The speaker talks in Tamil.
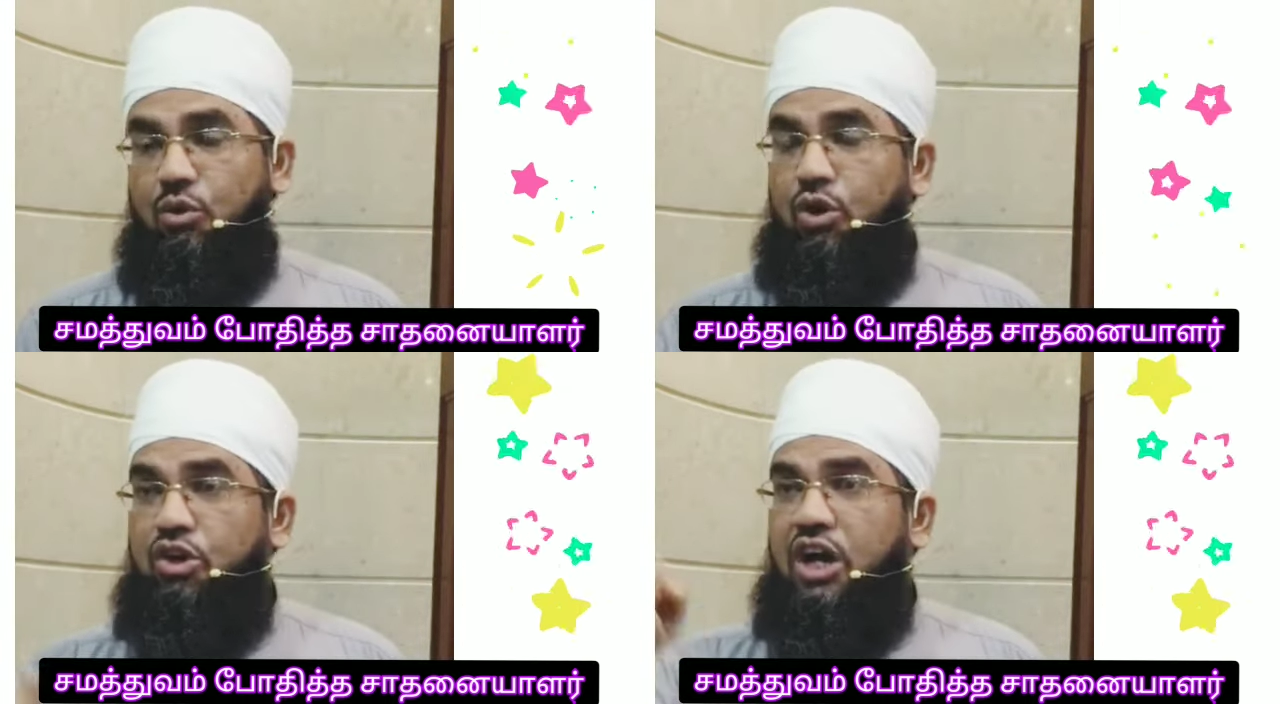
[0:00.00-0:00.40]

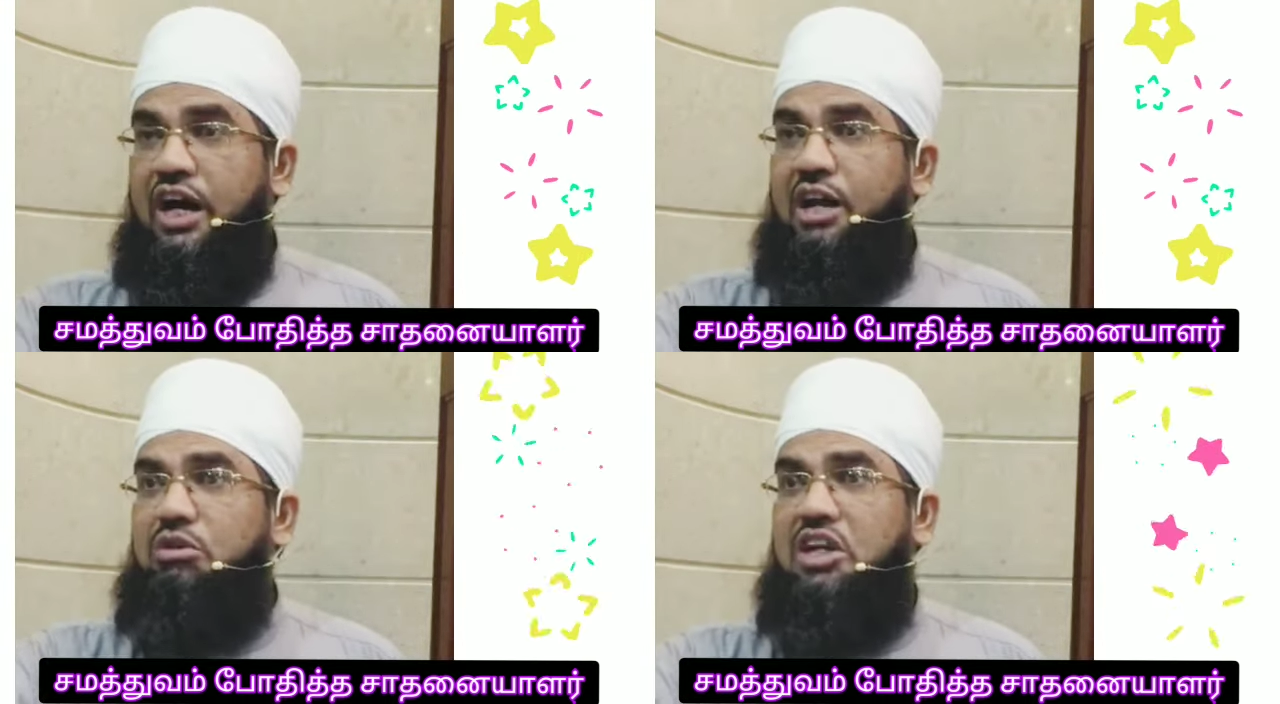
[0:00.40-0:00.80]
ஒன்னு
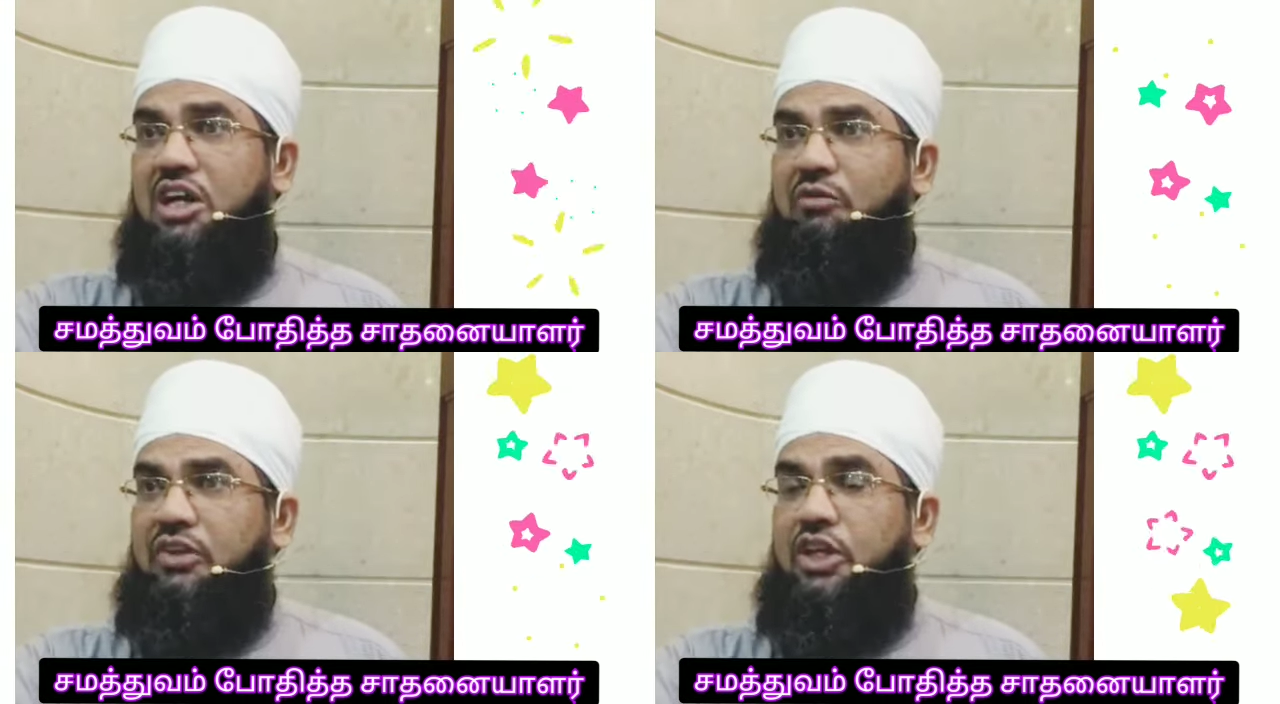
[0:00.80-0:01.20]
அரபு
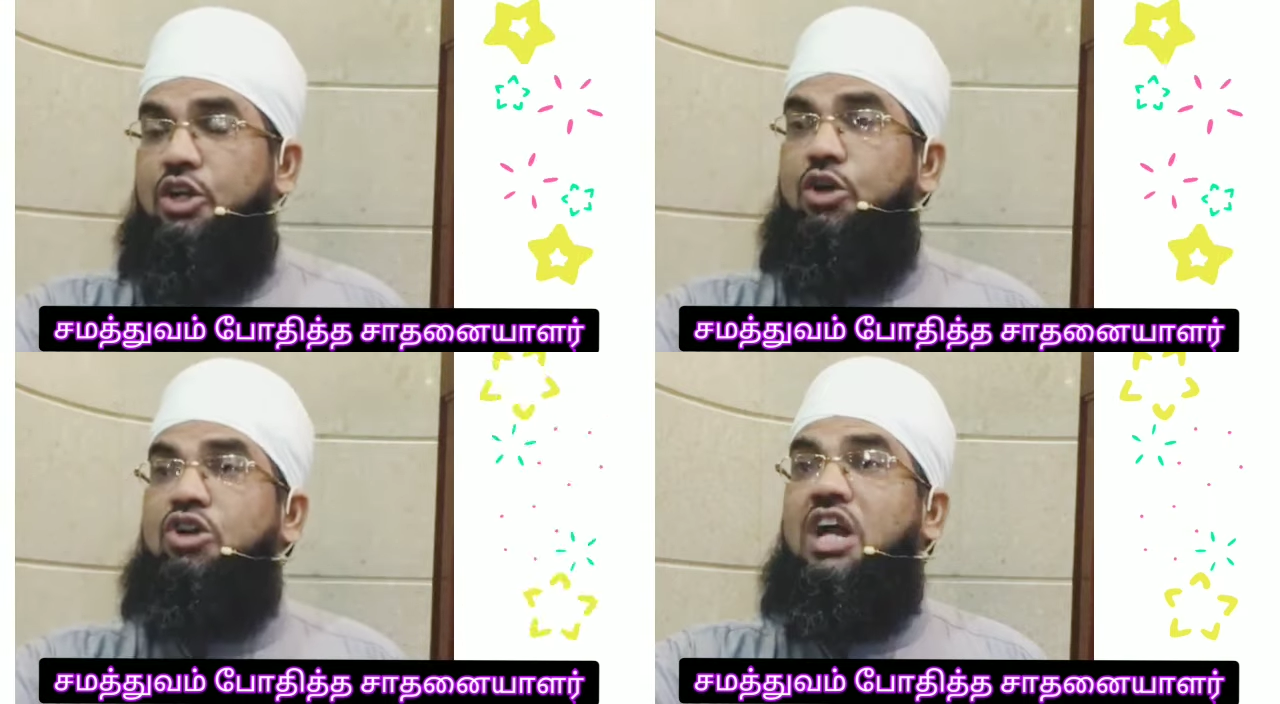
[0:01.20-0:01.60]
இனம்
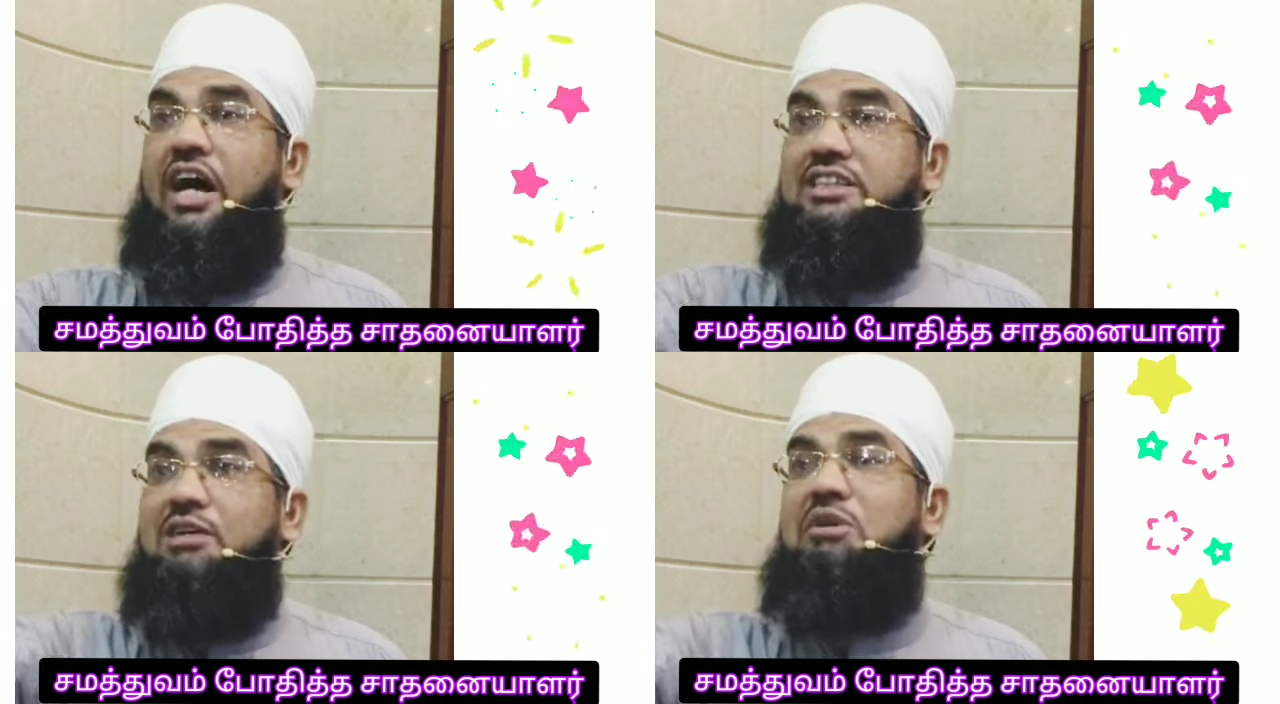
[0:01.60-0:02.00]
இன்னொன்று
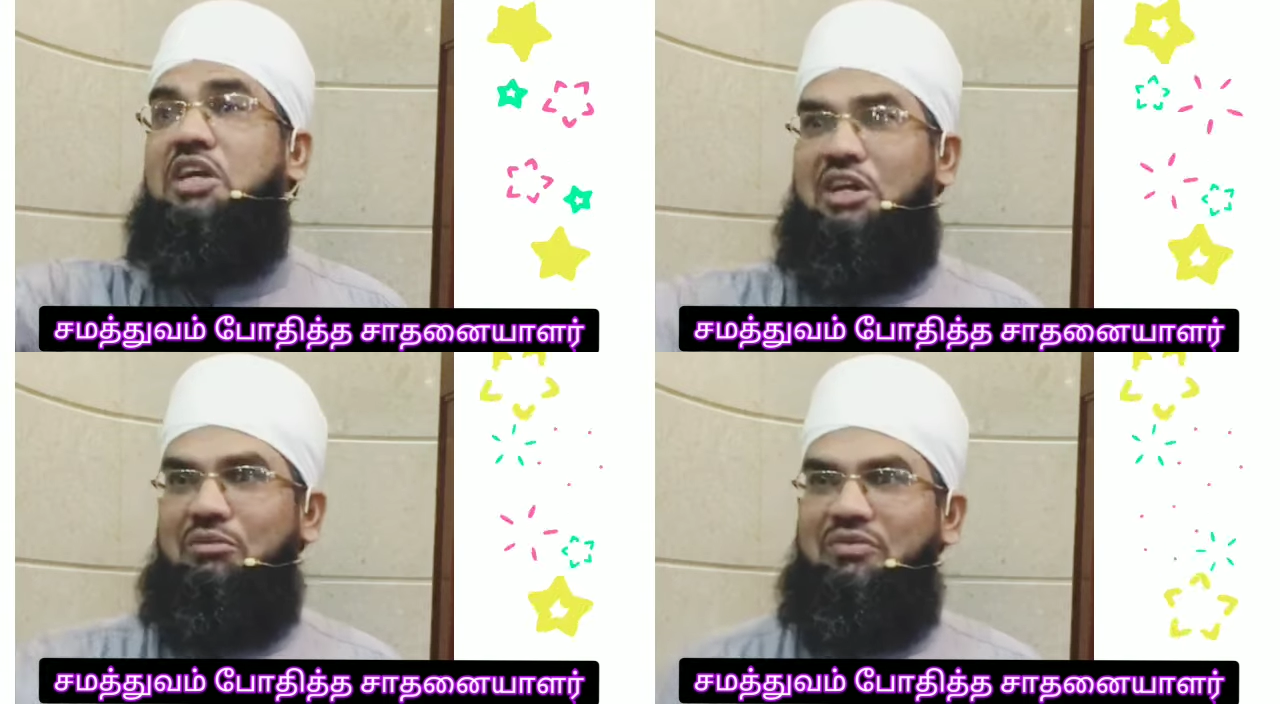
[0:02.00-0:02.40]
அஜமி
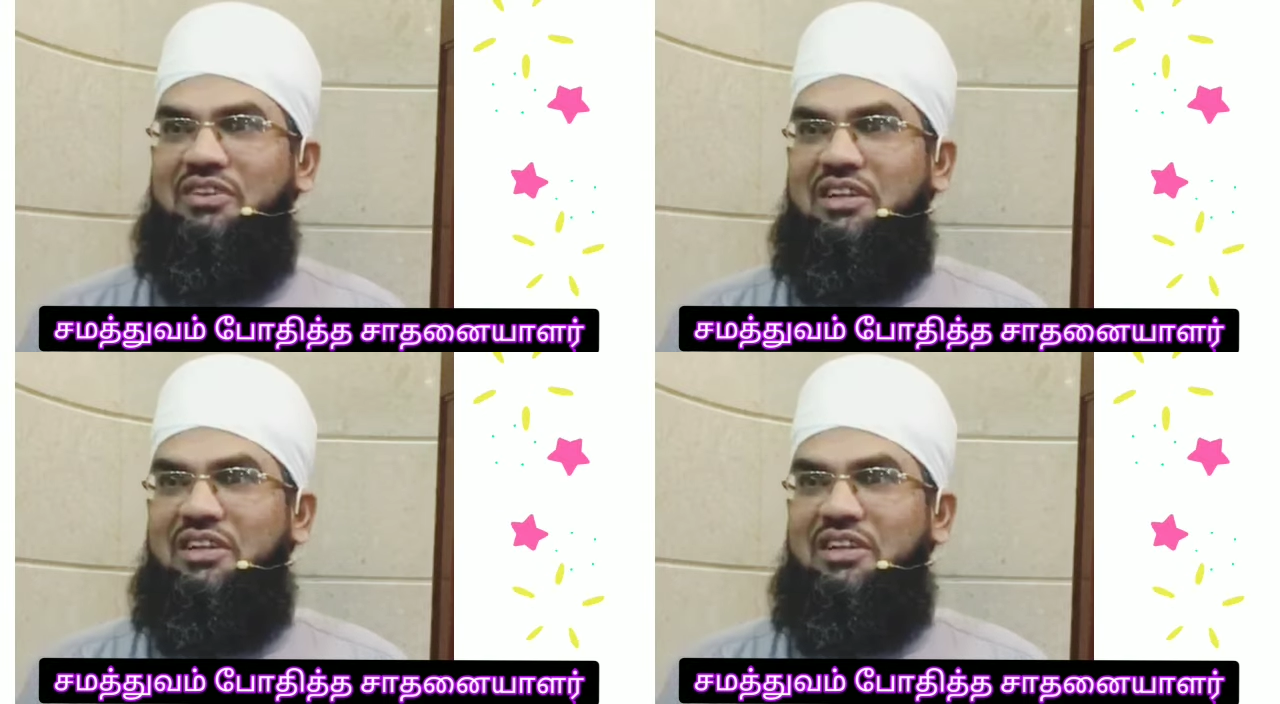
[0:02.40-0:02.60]
இனம்